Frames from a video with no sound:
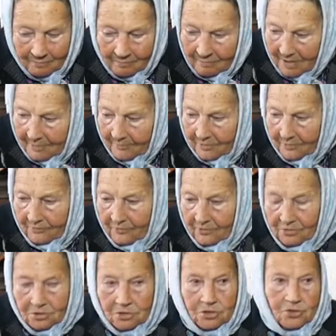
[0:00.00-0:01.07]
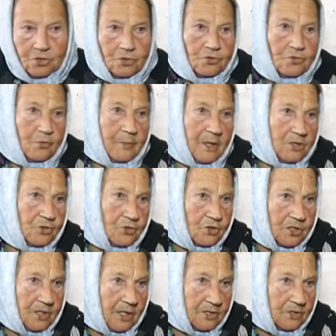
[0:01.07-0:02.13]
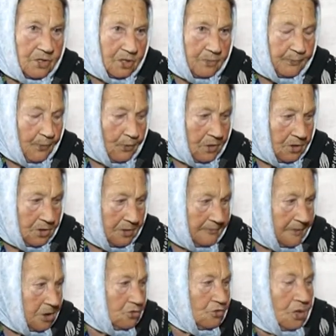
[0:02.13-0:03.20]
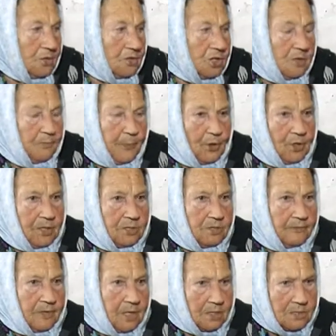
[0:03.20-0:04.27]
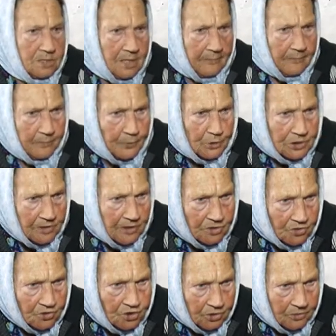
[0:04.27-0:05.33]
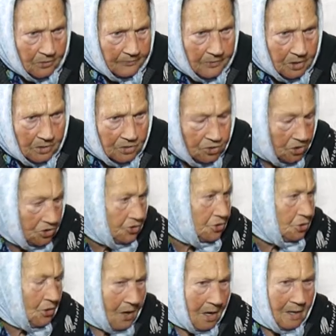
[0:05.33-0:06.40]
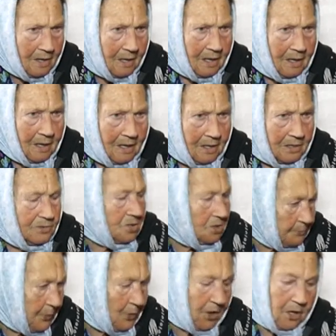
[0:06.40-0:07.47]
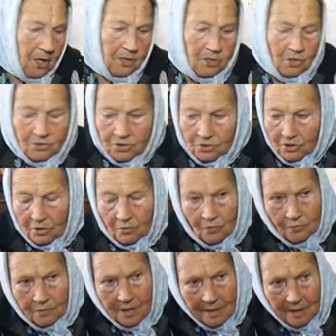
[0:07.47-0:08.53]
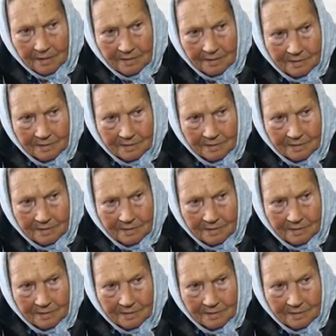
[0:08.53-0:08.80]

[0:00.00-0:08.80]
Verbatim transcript: Мама говорит, ты что, с ума сошла на Триполитов? Да кто на Триполитов Я самый последний человек? Ты что, не поедешь никуда?